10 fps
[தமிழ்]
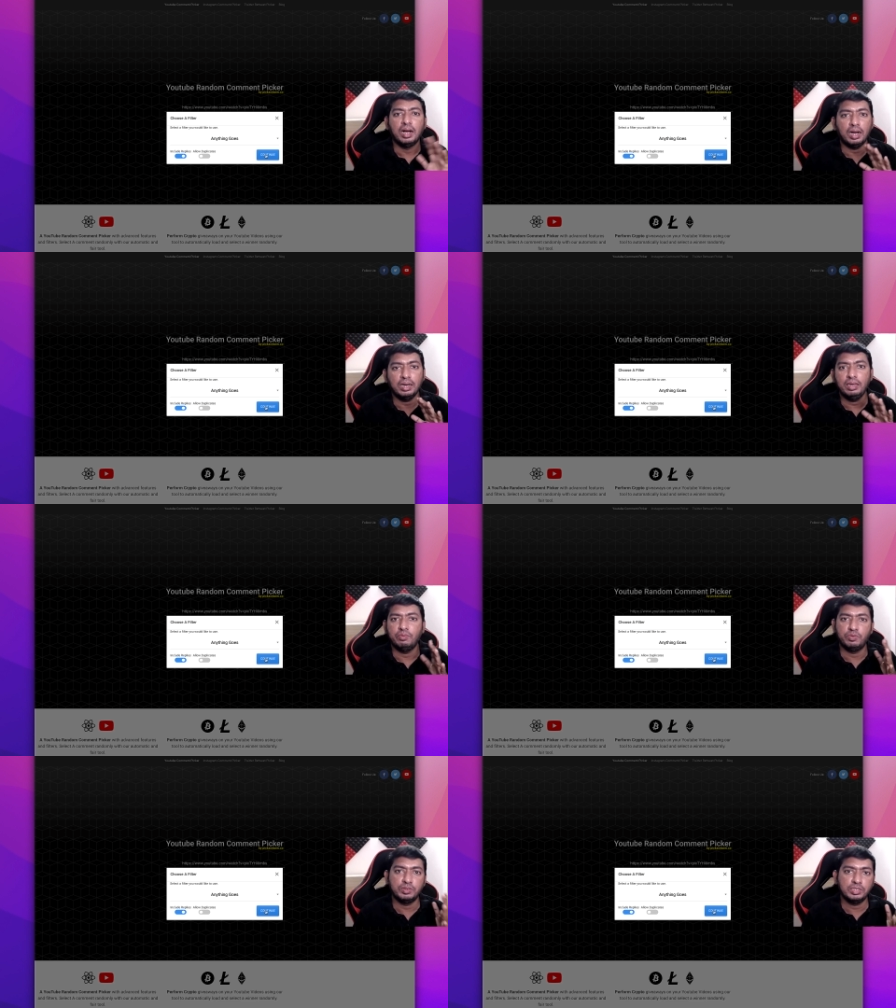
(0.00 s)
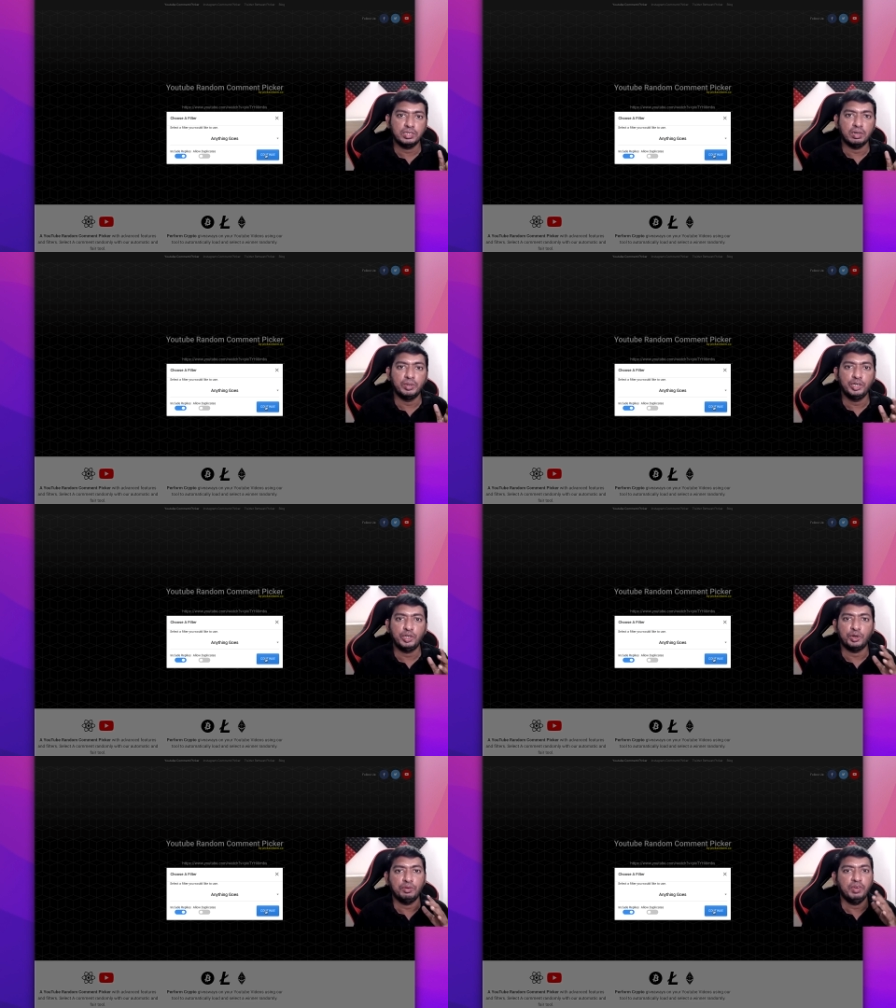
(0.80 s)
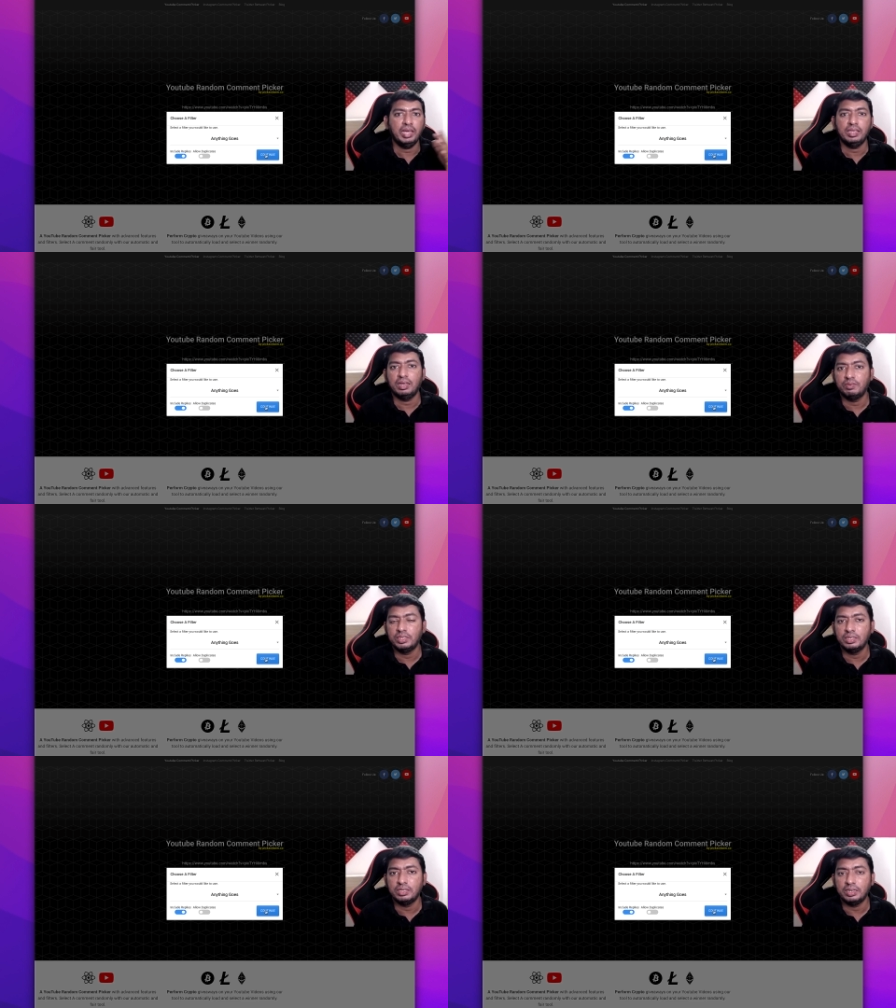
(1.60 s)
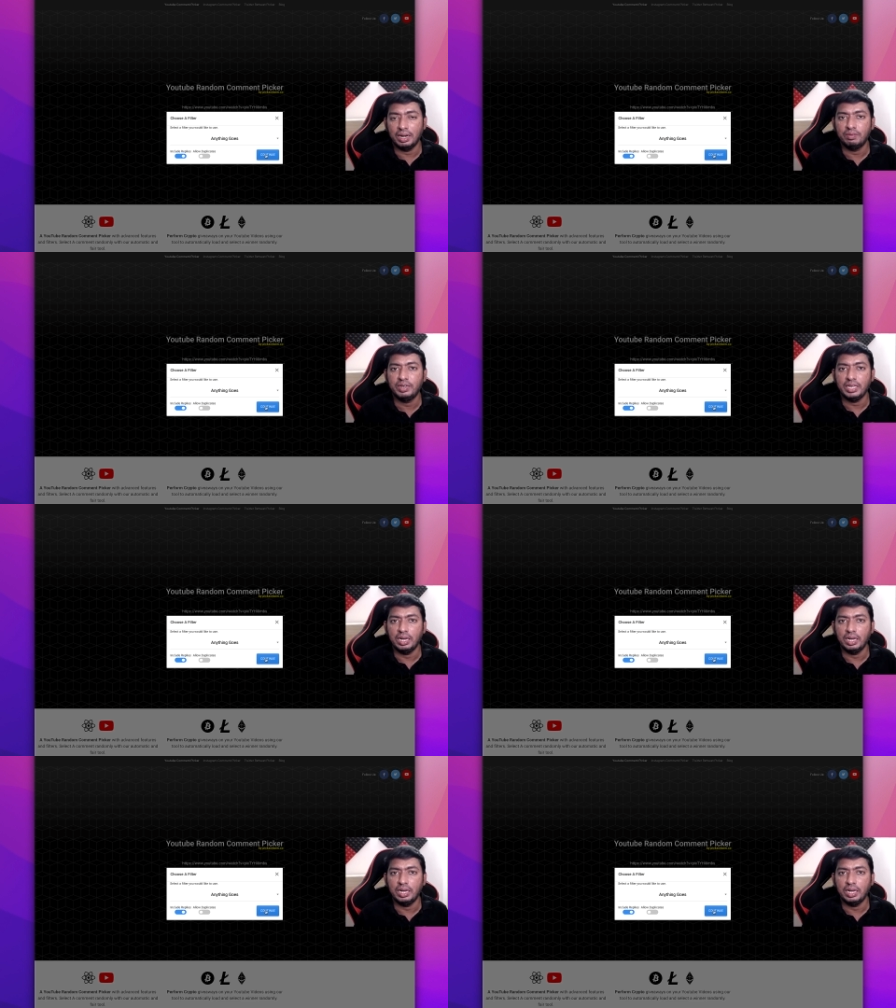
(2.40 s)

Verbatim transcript: ஹாய் ஃபர்ஸ்ட் கமெண்ட் ஆர் வேறு ஏதாவது ஏதாவது ரெலவெண்ட்